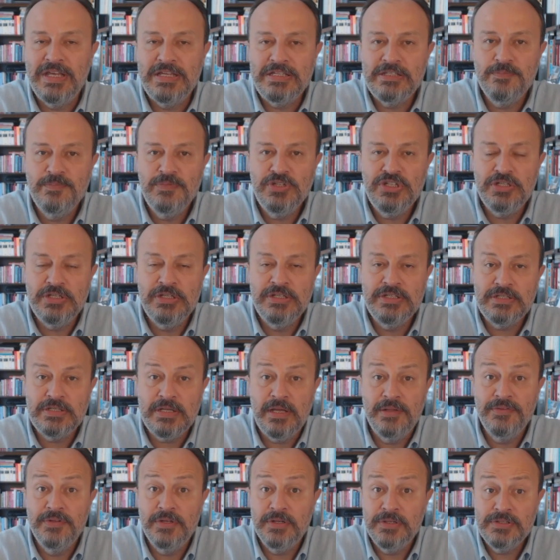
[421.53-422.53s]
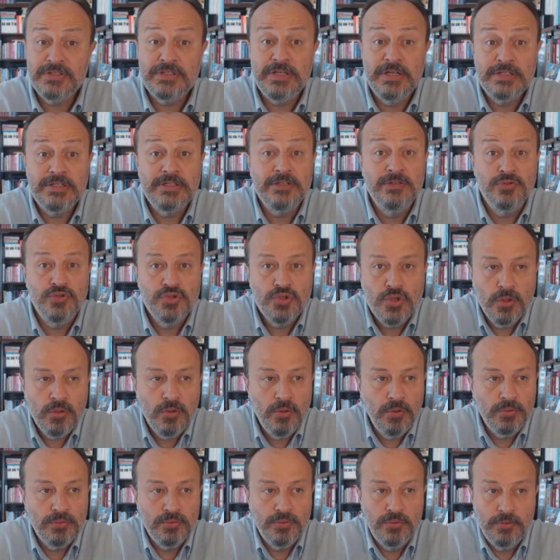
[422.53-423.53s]
kesmiş insanların sayısının
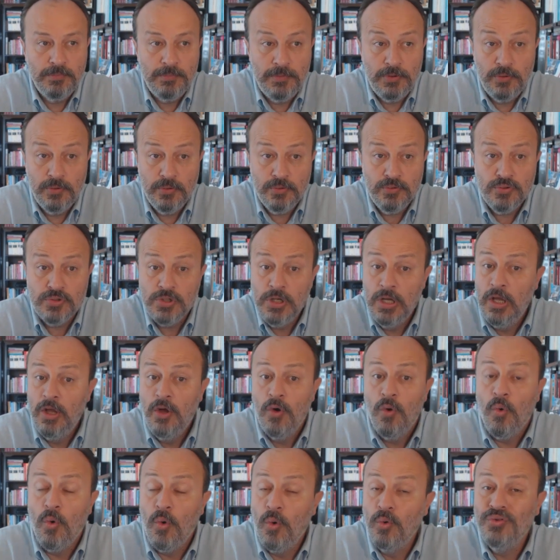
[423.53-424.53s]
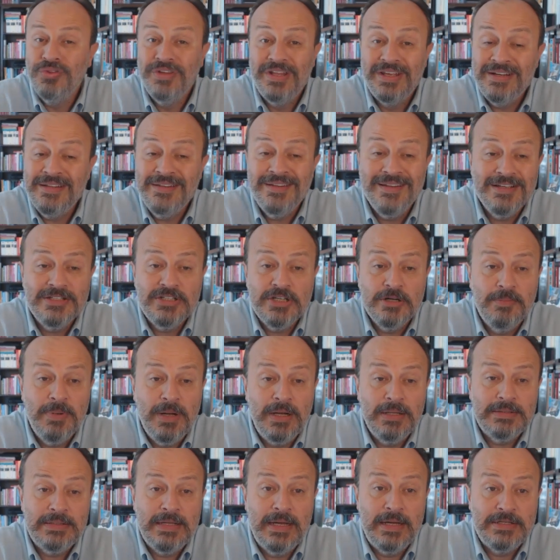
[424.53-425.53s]
çok olduğunu biliyoruz. Onların
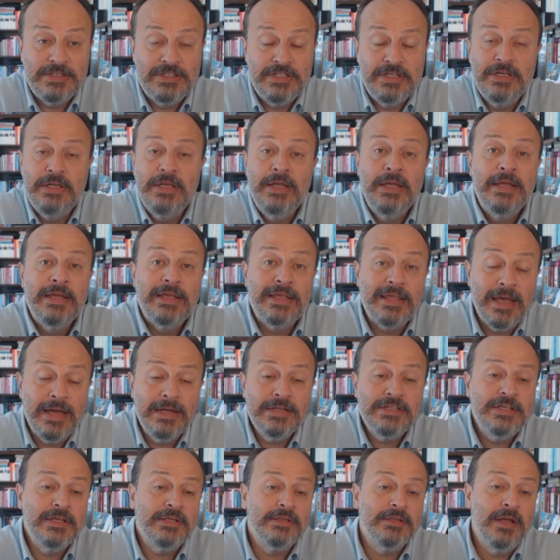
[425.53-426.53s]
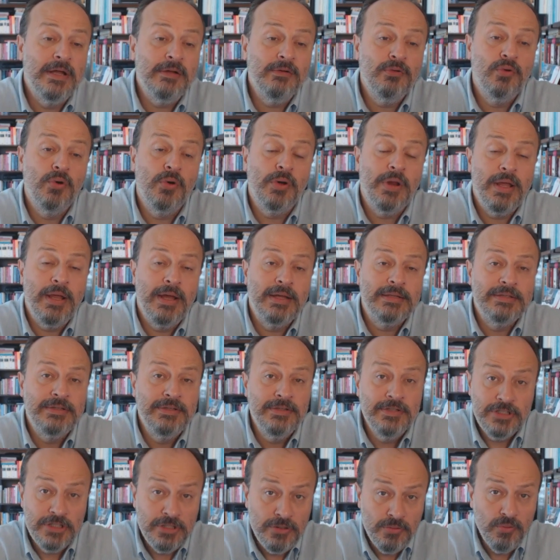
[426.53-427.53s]
acaba tercihi gerçekten Koray
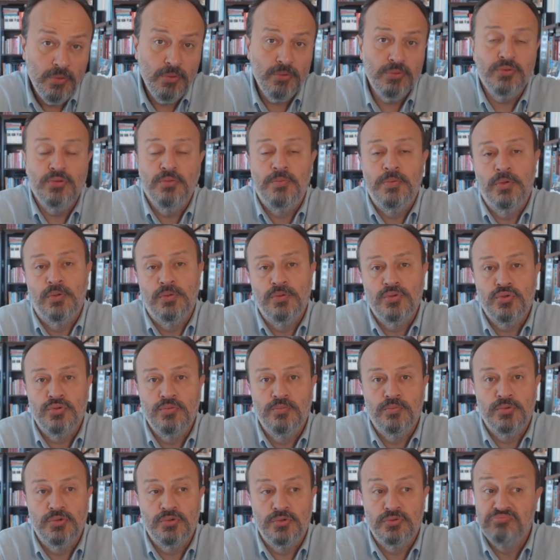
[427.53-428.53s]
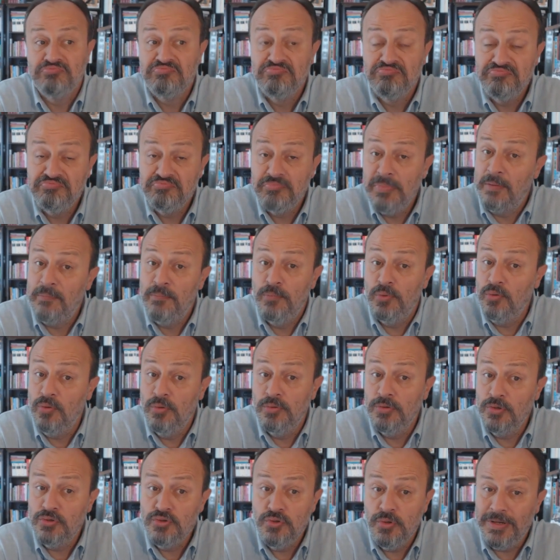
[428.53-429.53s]
Aydın'ın içinde olduğu bir oluşum mudur? Ben bu
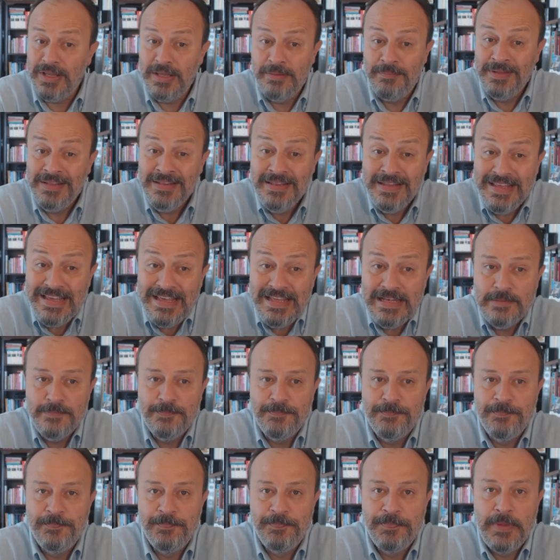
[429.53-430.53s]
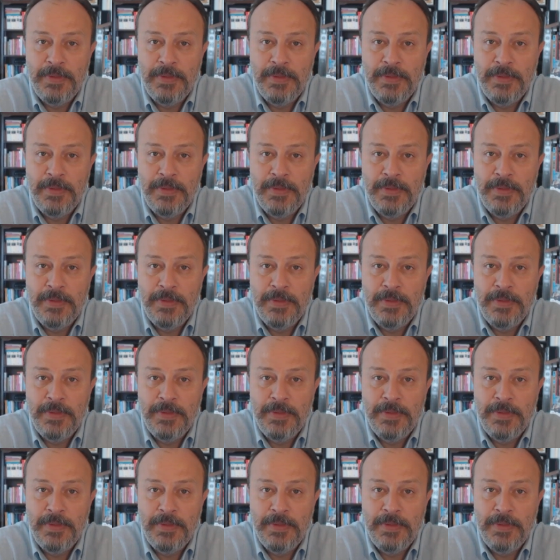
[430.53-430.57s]
konuda çok emin değilim.